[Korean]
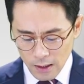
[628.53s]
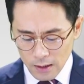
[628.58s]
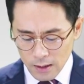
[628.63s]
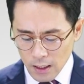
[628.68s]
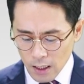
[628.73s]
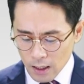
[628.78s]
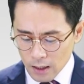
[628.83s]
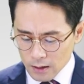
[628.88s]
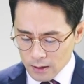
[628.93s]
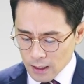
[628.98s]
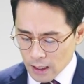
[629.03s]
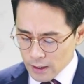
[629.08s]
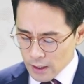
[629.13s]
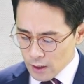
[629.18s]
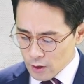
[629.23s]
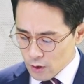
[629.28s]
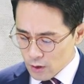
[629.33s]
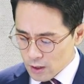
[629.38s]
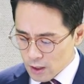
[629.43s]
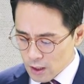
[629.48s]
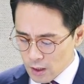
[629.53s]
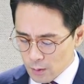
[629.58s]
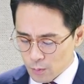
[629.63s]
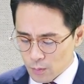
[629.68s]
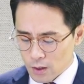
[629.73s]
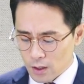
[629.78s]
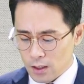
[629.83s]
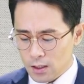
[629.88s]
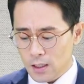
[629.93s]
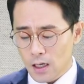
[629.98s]
자, 다니엘서
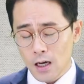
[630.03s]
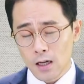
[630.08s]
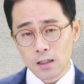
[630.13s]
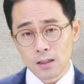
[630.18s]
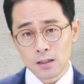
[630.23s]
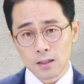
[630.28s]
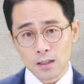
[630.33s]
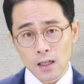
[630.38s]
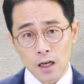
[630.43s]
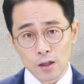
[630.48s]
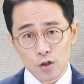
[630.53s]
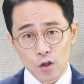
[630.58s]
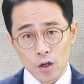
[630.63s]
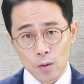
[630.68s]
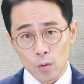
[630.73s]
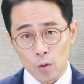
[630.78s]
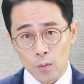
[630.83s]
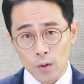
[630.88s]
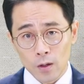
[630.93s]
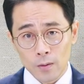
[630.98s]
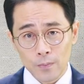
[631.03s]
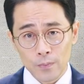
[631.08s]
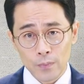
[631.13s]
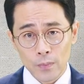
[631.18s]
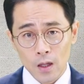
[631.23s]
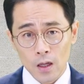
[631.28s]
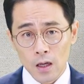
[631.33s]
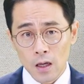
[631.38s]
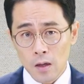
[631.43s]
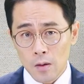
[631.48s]
12장 4절에 보면
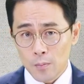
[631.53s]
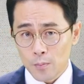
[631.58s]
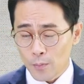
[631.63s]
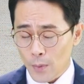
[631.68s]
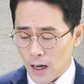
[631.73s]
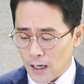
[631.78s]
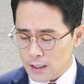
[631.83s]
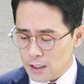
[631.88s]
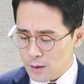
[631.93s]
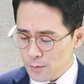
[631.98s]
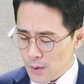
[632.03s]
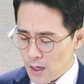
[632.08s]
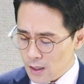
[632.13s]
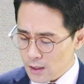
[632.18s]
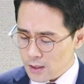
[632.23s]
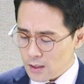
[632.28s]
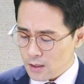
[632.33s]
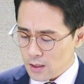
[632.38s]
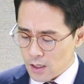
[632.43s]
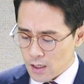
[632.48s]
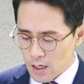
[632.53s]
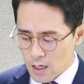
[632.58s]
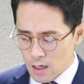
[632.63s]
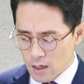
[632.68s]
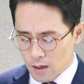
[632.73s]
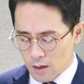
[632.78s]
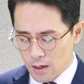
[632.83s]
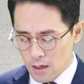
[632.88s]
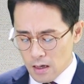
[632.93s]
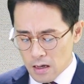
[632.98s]
마지막
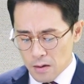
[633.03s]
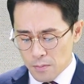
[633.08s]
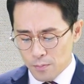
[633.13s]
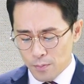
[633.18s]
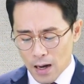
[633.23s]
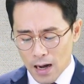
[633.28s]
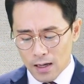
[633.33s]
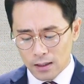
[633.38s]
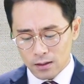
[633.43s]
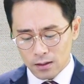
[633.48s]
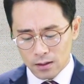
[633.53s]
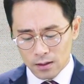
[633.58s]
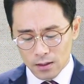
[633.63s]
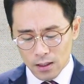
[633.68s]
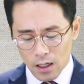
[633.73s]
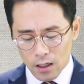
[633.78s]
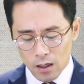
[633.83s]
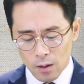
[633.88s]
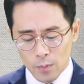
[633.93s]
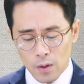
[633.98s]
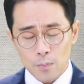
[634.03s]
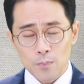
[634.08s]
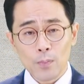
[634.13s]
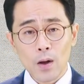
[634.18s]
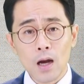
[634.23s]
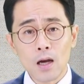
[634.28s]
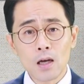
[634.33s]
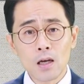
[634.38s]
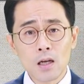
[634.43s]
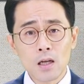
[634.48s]
시대에 많은 사람이
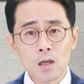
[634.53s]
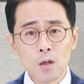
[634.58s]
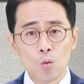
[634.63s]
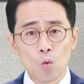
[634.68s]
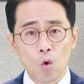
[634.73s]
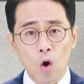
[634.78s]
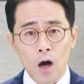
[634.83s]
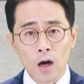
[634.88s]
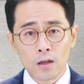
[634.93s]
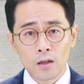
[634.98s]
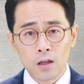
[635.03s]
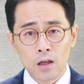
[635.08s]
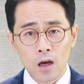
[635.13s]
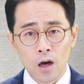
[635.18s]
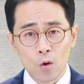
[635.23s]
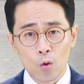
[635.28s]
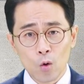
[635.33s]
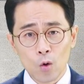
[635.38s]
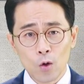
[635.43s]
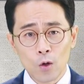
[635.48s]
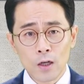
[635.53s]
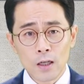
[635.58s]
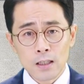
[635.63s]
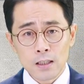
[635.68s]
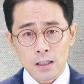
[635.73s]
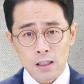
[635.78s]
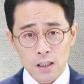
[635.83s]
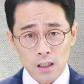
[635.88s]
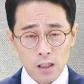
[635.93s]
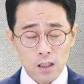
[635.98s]
빨리 왕래하고
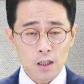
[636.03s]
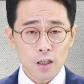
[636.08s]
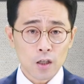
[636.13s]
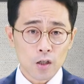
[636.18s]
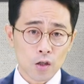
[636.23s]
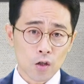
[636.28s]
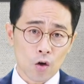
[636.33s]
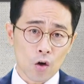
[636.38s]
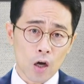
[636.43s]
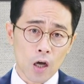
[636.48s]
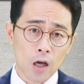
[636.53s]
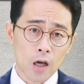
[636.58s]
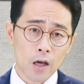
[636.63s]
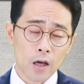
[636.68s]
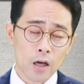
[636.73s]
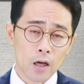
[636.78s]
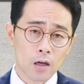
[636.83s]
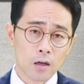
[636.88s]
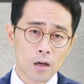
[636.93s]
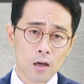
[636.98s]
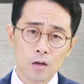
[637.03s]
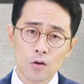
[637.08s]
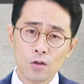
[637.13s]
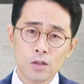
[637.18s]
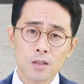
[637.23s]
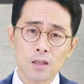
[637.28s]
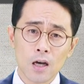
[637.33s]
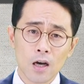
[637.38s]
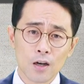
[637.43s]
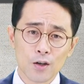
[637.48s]
지식이 더해갈
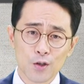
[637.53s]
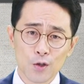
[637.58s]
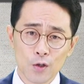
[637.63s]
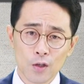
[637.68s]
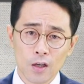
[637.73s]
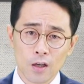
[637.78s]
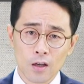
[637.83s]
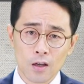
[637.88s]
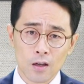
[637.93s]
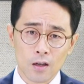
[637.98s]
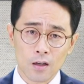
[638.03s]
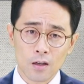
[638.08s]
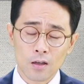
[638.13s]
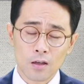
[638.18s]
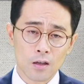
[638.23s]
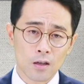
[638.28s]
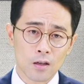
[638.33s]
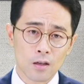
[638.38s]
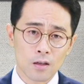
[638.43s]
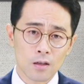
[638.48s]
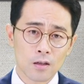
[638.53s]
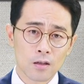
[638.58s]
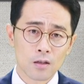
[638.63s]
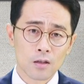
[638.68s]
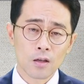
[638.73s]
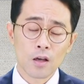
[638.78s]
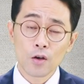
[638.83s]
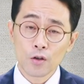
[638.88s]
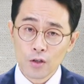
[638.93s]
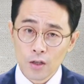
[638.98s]
것이다. 그렇게
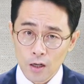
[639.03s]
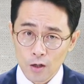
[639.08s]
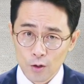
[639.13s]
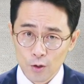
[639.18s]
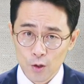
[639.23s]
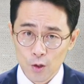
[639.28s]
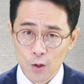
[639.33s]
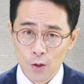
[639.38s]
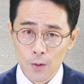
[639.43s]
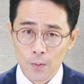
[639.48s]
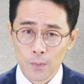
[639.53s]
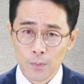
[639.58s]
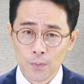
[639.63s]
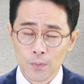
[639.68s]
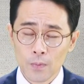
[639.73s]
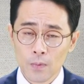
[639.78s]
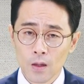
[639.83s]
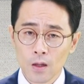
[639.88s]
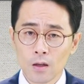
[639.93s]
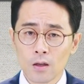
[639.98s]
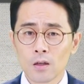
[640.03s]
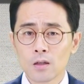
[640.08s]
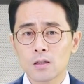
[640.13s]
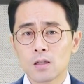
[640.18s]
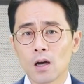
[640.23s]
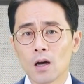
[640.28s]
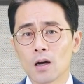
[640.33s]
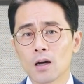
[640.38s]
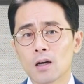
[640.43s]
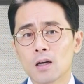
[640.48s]
예언을 했거든요.
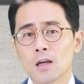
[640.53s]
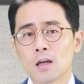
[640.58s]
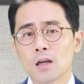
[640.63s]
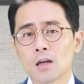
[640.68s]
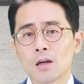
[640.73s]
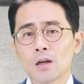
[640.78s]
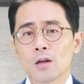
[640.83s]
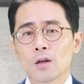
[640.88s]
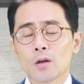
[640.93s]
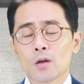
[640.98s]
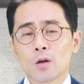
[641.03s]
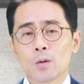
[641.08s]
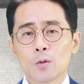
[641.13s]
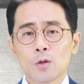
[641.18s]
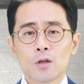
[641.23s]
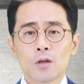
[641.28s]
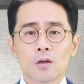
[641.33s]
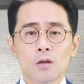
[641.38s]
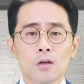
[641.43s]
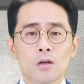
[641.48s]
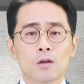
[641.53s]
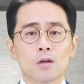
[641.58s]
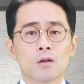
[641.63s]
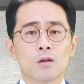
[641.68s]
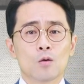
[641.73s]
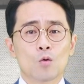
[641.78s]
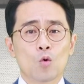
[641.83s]
자, 여러분이